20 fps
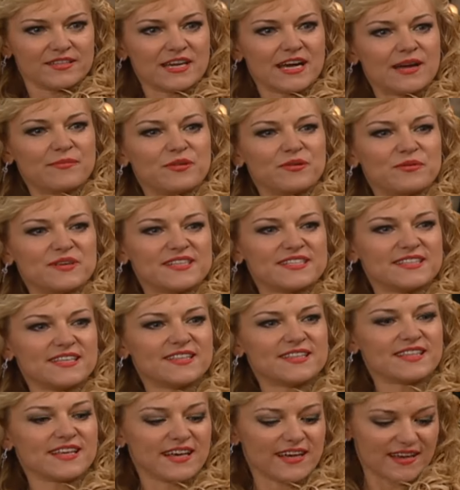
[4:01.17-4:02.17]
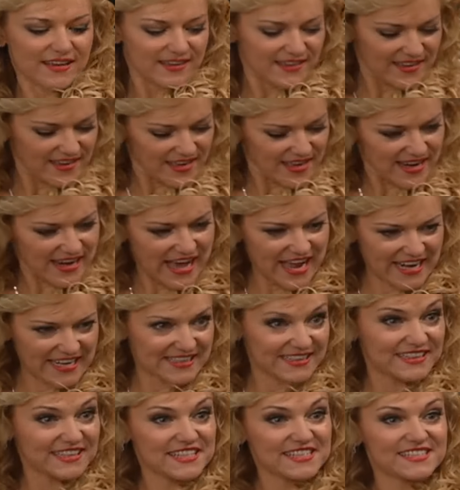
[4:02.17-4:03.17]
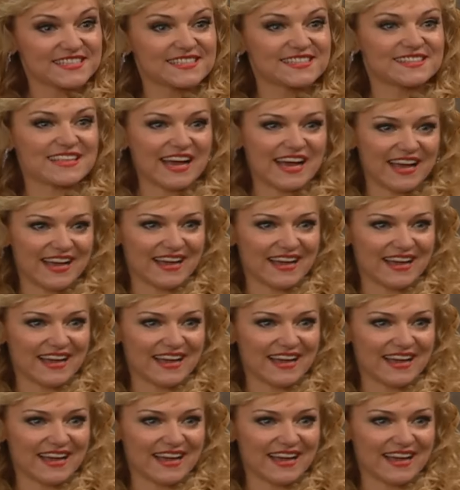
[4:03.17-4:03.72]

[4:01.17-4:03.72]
A minha visita à artista